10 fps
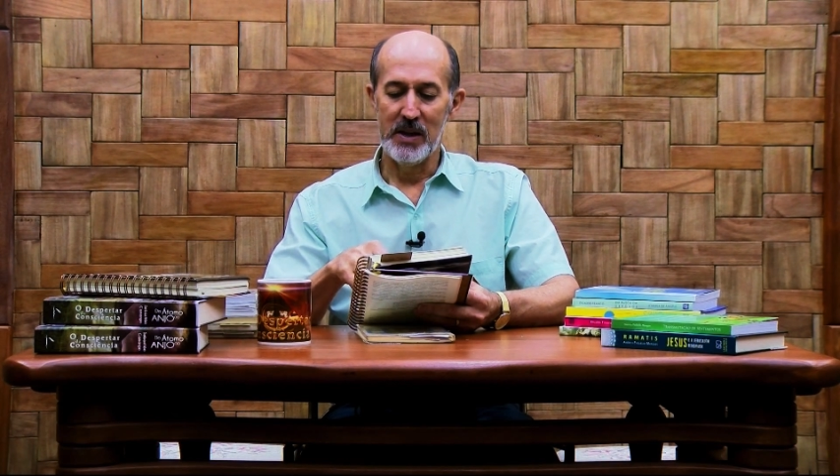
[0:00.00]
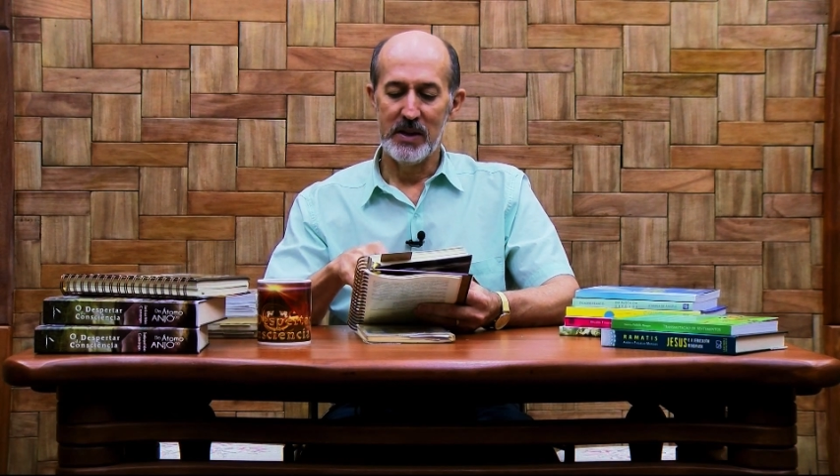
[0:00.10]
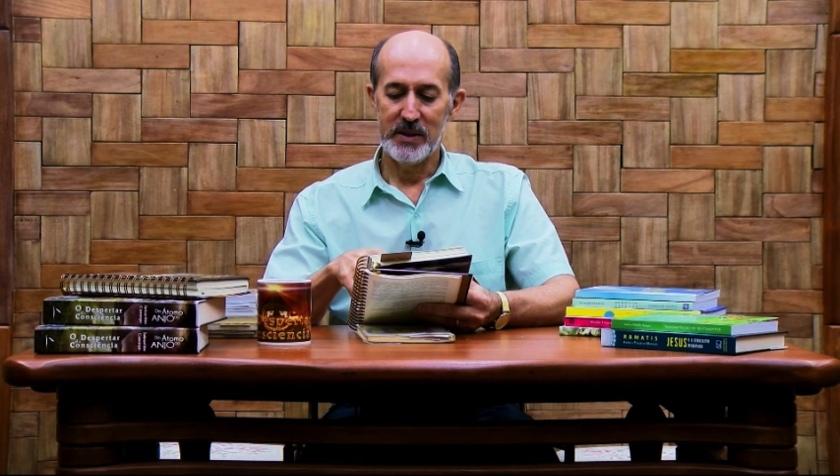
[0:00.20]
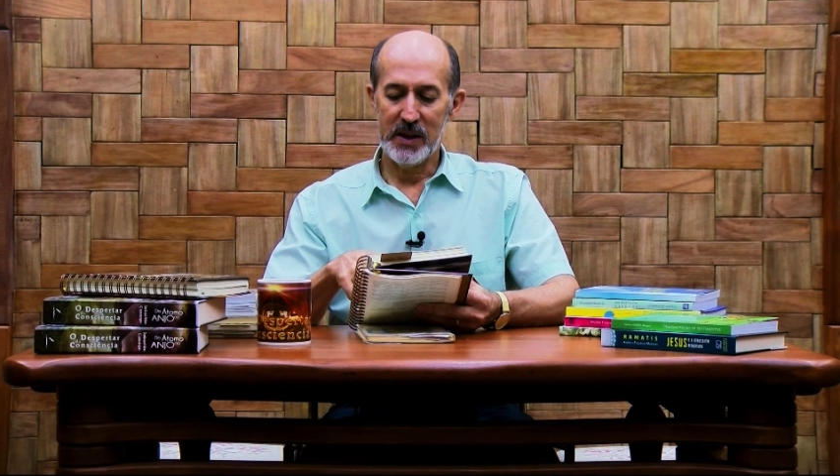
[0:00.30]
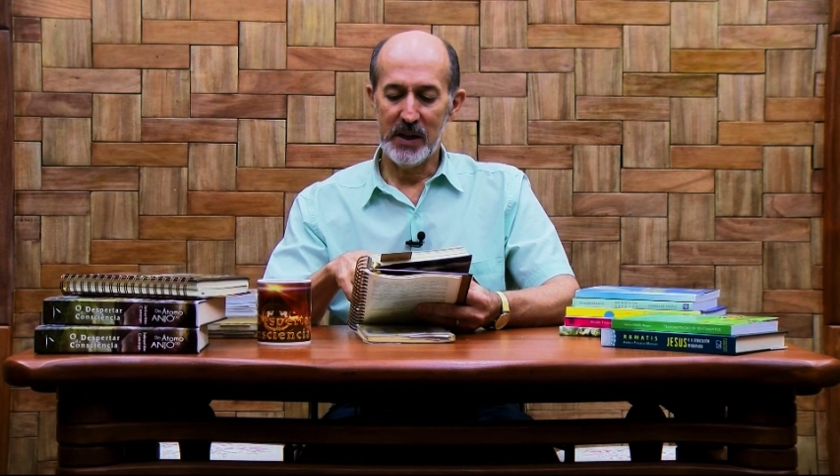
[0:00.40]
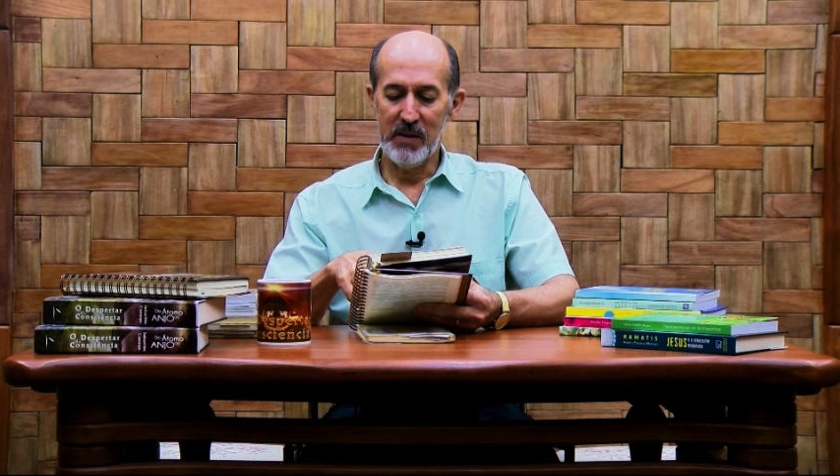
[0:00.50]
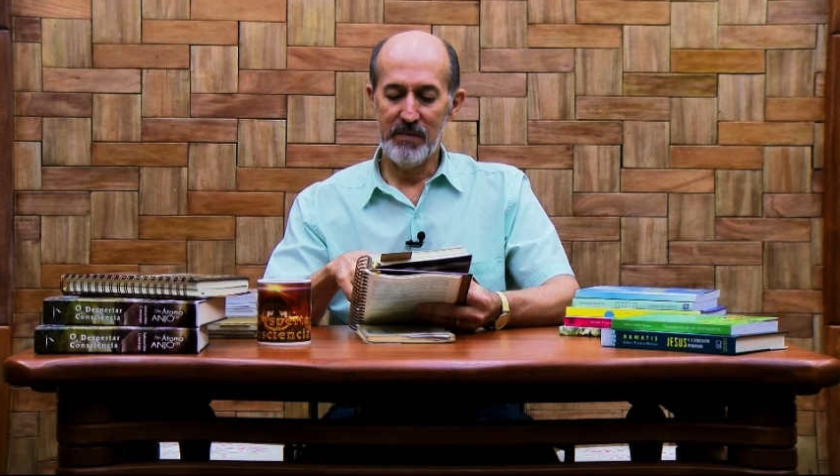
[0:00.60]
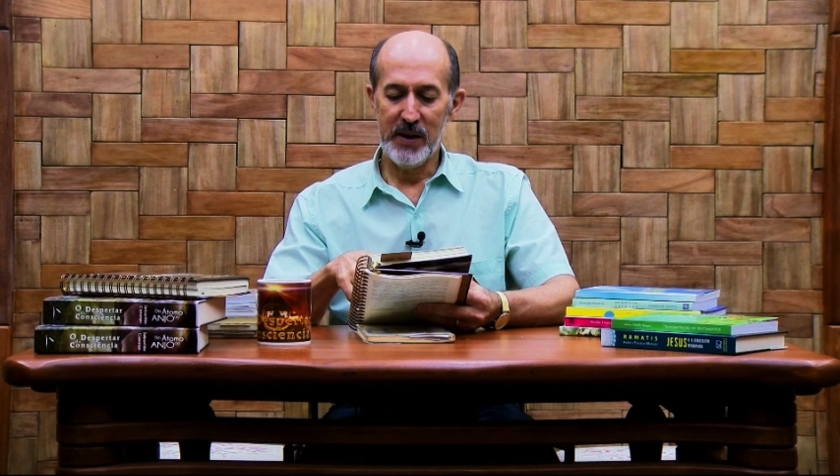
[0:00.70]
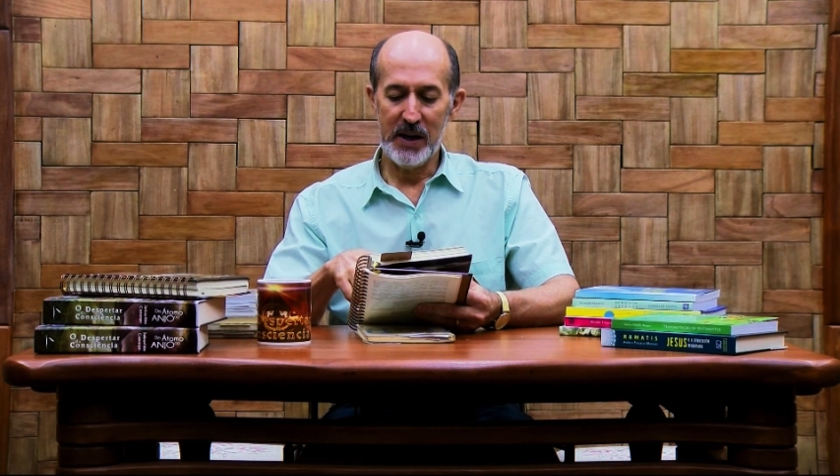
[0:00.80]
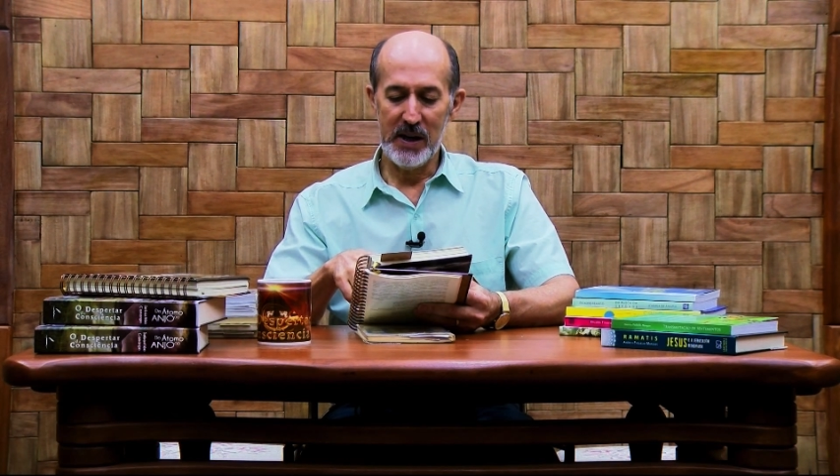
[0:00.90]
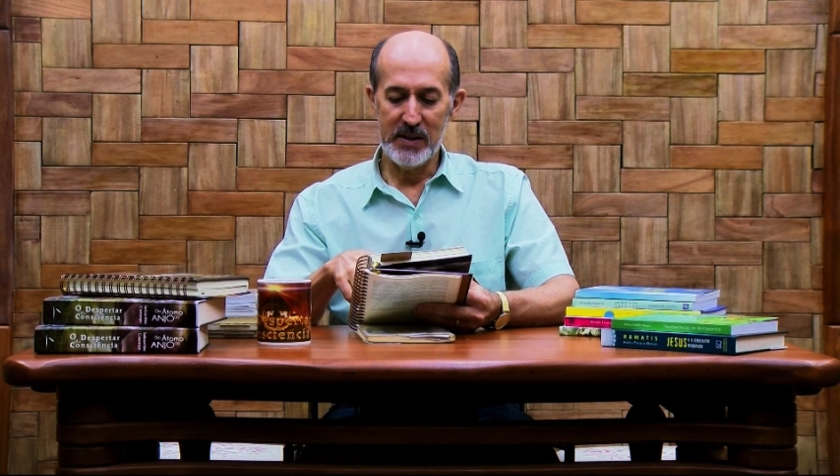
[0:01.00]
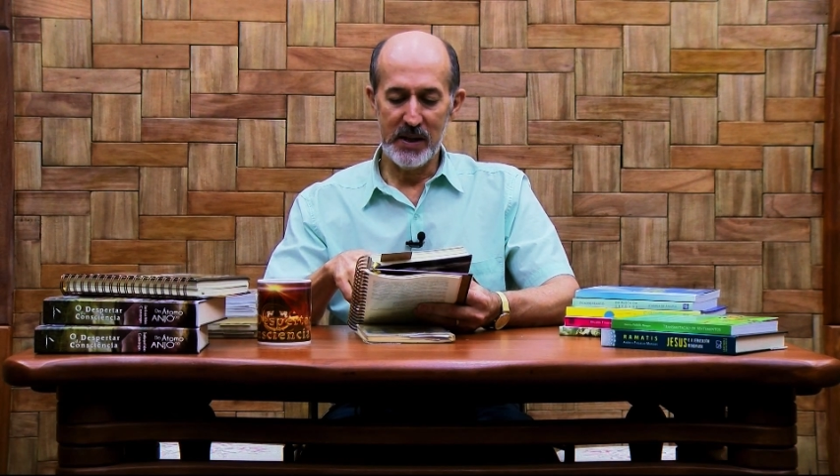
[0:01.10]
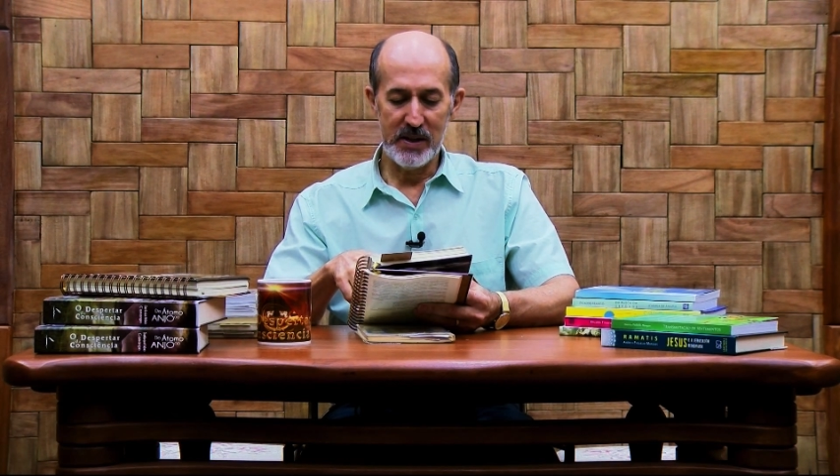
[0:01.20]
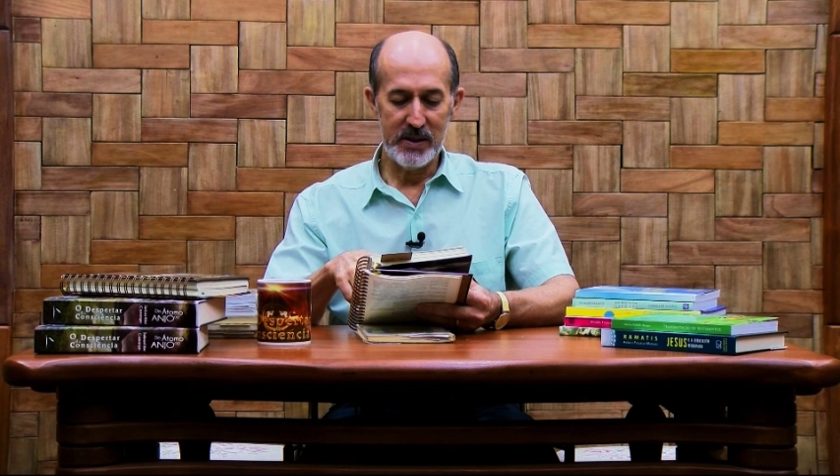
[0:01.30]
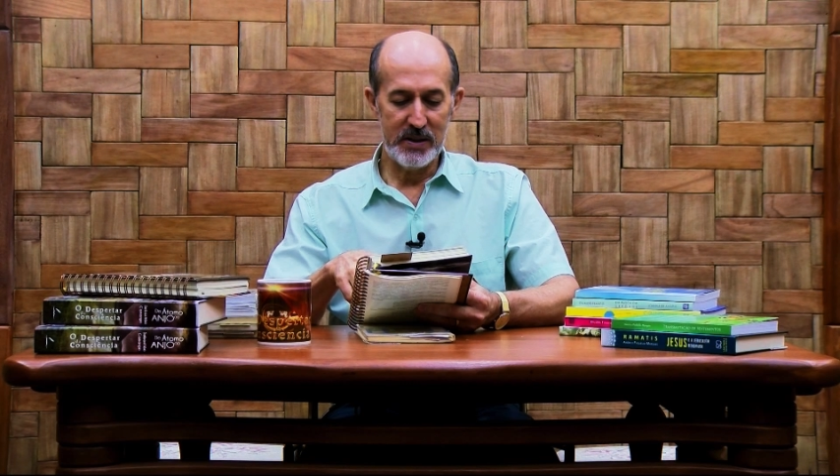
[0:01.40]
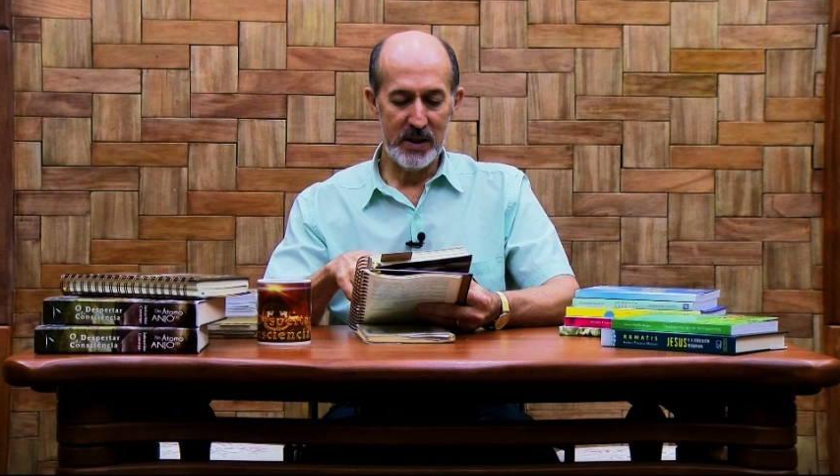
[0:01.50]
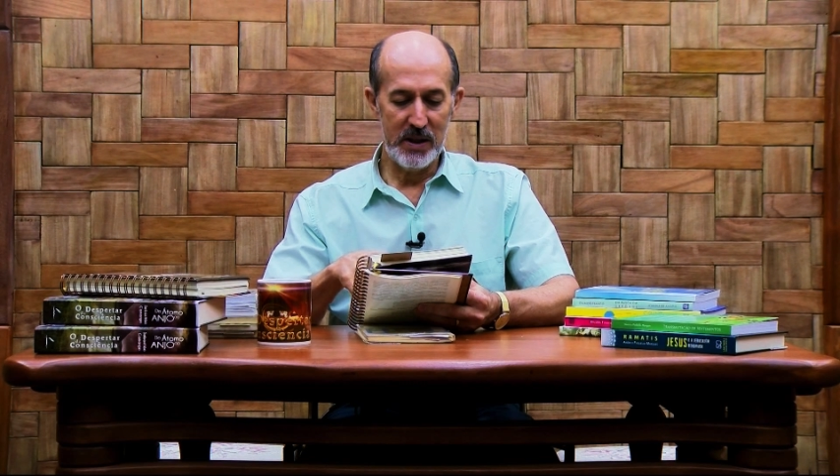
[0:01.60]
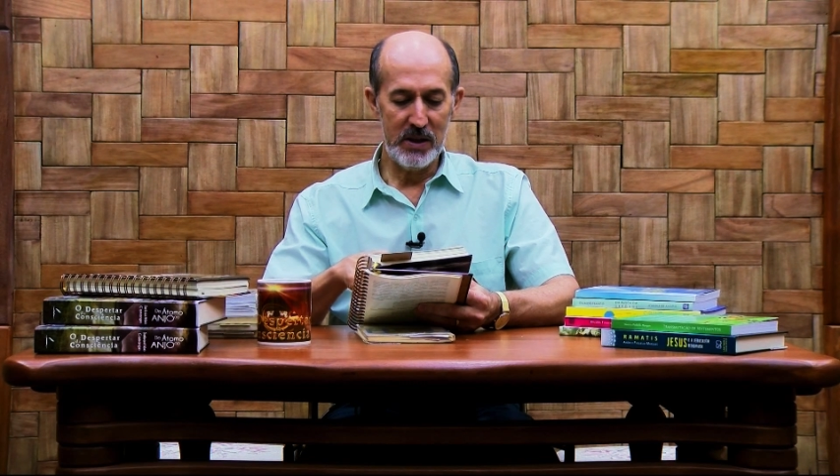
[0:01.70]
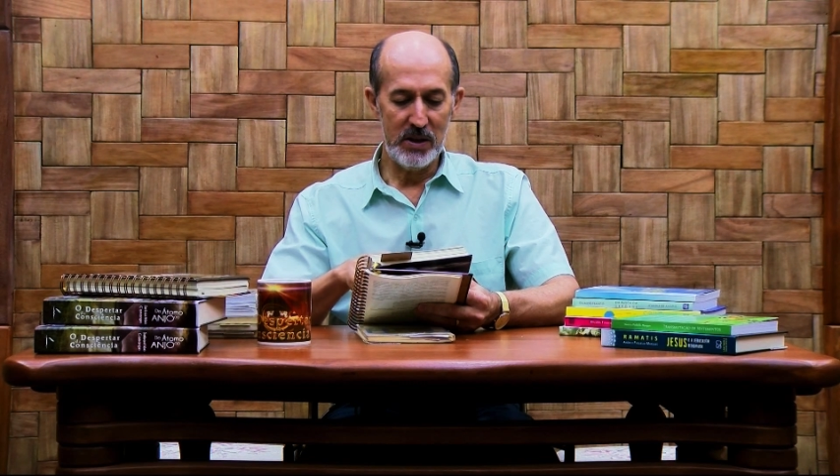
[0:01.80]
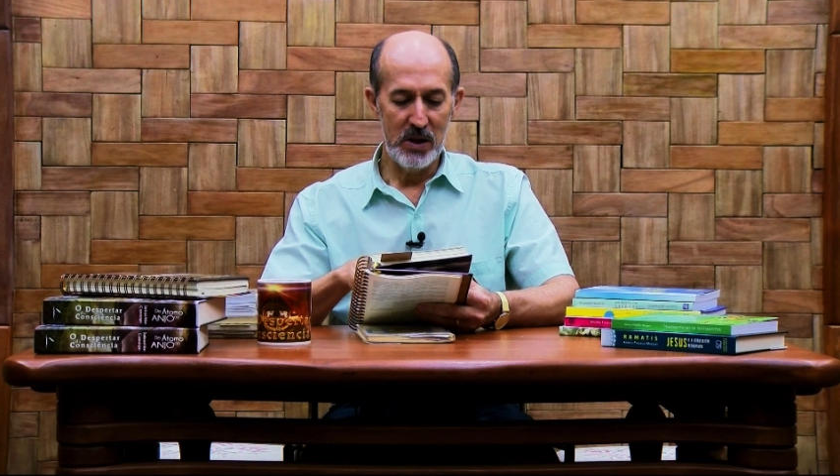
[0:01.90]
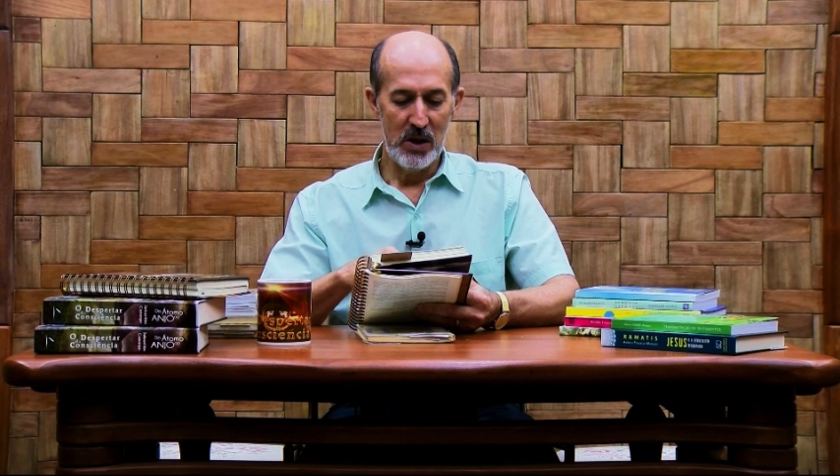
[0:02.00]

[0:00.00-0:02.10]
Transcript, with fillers: significa exercer